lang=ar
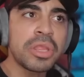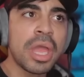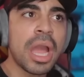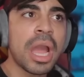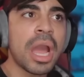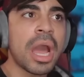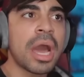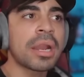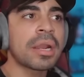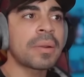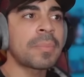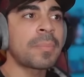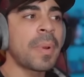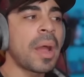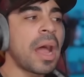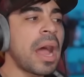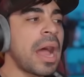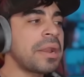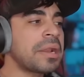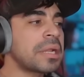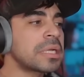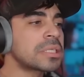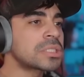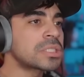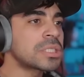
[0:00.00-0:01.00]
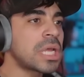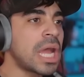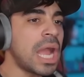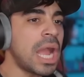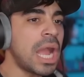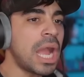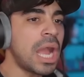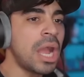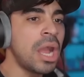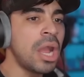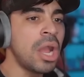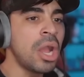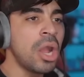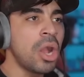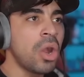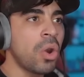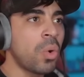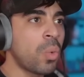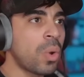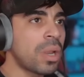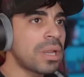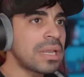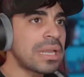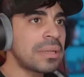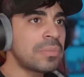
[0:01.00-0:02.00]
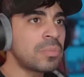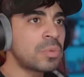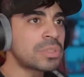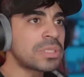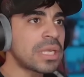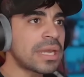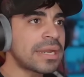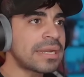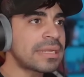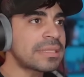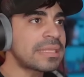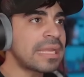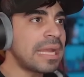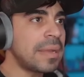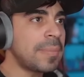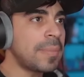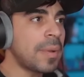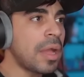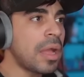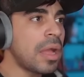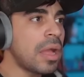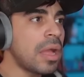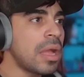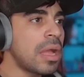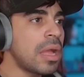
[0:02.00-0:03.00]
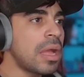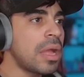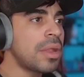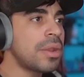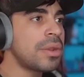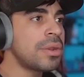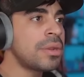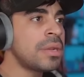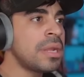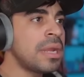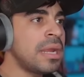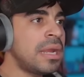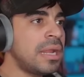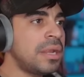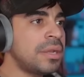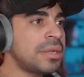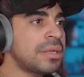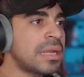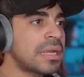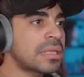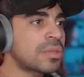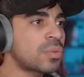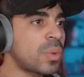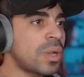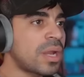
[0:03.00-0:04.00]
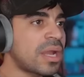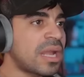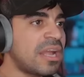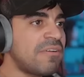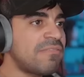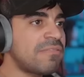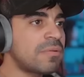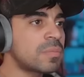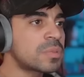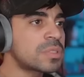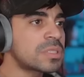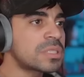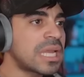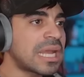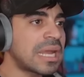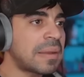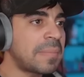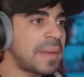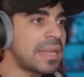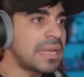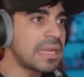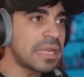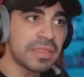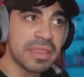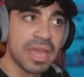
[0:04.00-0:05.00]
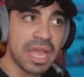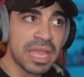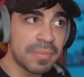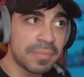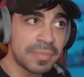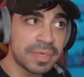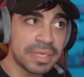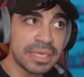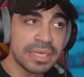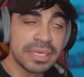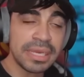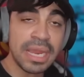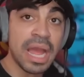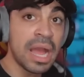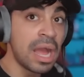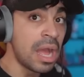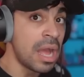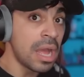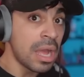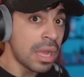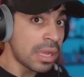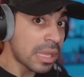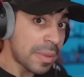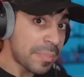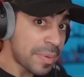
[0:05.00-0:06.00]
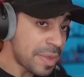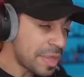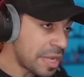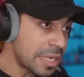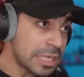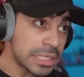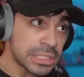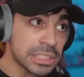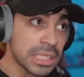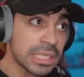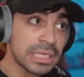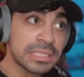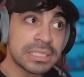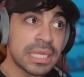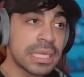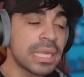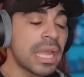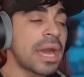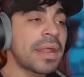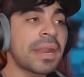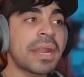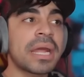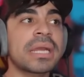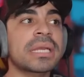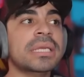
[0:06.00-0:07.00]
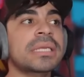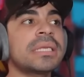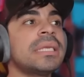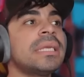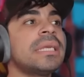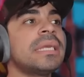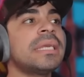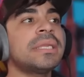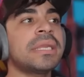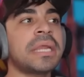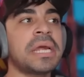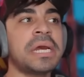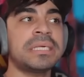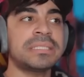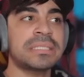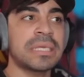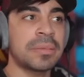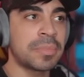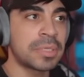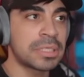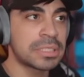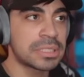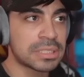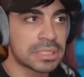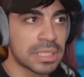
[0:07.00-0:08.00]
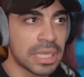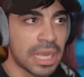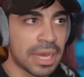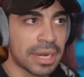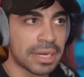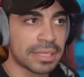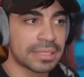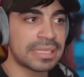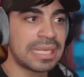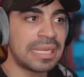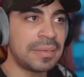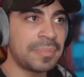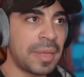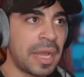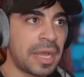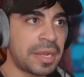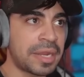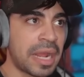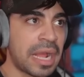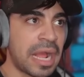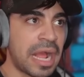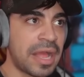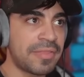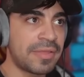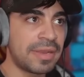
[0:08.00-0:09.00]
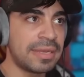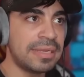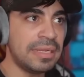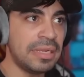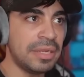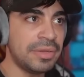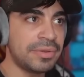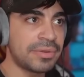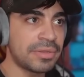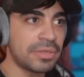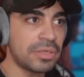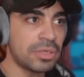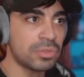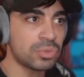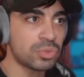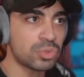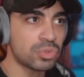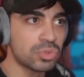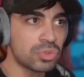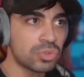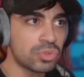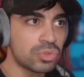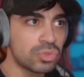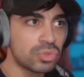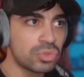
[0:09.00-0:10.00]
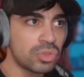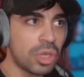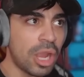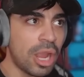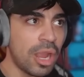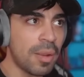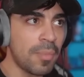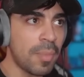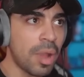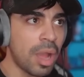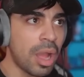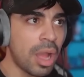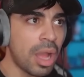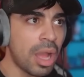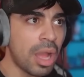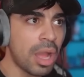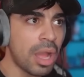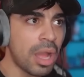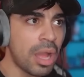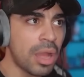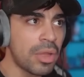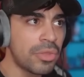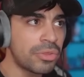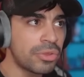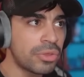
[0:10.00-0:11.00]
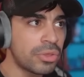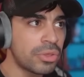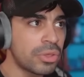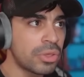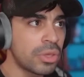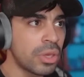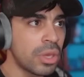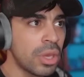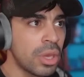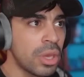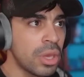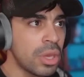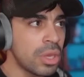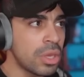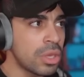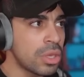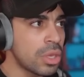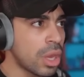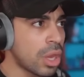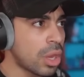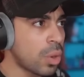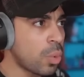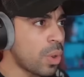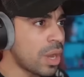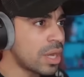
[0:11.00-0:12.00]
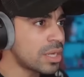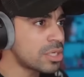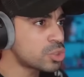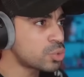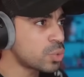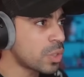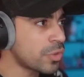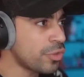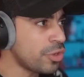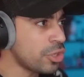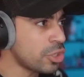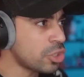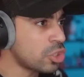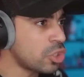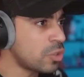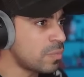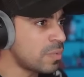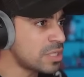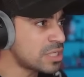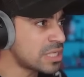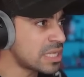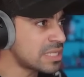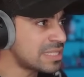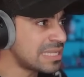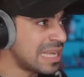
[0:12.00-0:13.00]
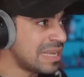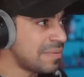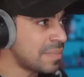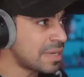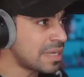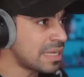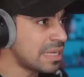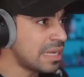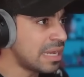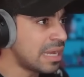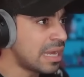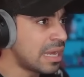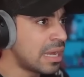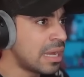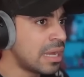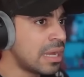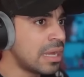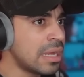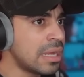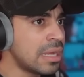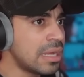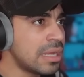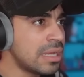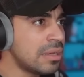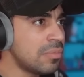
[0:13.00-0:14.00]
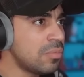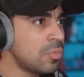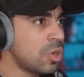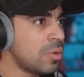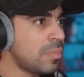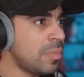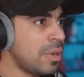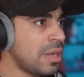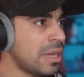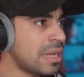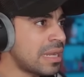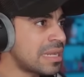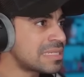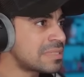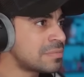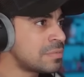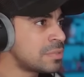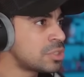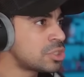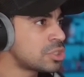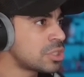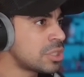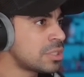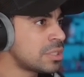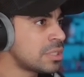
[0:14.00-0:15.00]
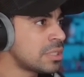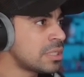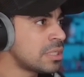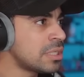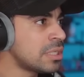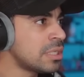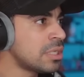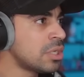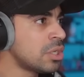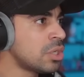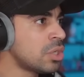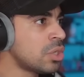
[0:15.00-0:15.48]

خربانه صح والله موترنا تعبان يعني اتوقع في المستقبل اذا يمدينا يبينا نشتري سياره اكيد احسن من السياره التعبانه هذه اللي عندنا يا شو الزحمه هذه يا اخوان ايش وضعكم ليش الزحمه كلها المهم احنا لازم نجي هني